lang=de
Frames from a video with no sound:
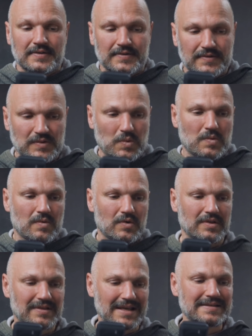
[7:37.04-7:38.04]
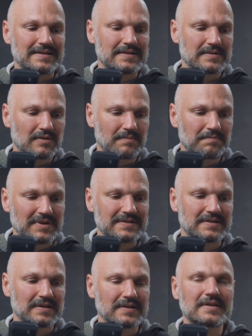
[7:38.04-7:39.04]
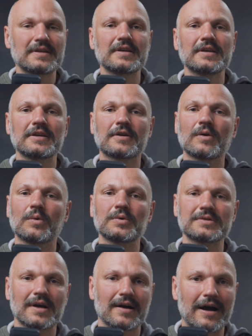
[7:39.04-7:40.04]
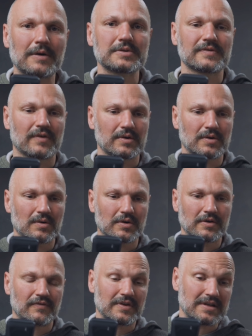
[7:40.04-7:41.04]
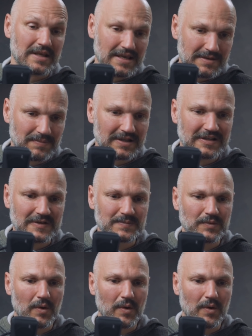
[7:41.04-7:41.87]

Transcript: So, und das ist so ein bisschen die große Herausforderung, finde ich, bei diesem